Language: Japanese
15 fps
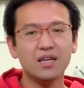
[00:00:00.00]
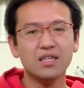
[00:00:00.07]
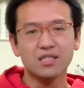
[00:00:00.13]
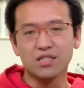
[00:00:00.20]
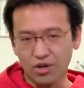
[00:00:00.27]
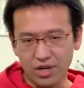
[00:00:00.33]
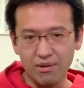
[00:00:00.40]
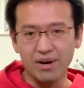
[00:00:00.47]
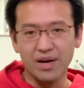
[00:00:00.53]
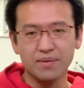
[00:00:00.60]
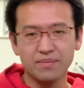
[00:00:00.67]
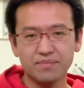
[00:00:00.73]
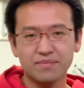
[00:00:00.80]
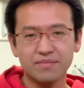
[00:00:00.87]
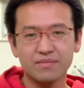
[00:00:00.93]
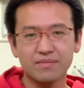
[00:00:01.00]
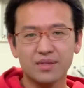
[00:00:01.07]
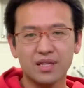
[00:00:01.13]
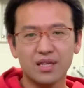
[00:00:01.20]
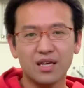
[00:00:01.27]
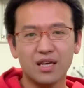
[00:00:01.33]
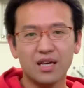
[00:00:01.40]
それでは、
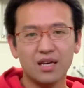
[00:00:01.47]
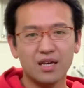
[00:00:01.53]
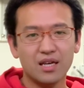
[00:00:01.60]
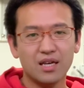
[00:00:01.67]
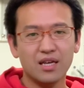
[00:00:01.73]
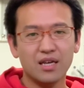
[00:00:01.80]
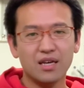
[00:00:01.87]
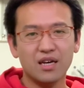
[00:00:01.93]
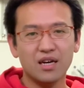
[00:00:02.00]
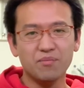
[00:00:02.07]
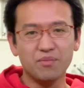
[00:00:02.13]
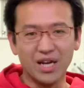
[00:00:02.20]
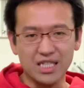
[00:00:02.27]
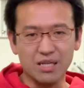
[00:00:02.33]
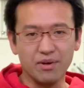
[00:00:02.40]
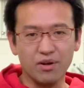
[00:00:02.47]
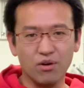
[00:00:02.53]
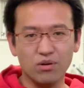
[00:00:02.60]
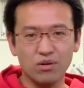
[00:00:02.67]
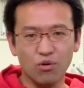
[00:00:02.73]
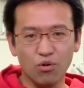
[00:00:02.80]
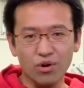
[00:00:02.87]
皆様
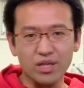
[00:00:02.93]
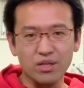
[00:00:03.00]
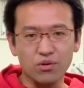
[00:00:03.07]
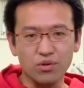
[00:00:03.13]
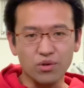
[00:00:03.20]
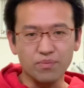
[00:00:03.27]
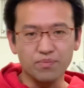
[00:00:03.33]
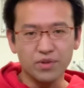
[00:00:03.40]
の応援のほど、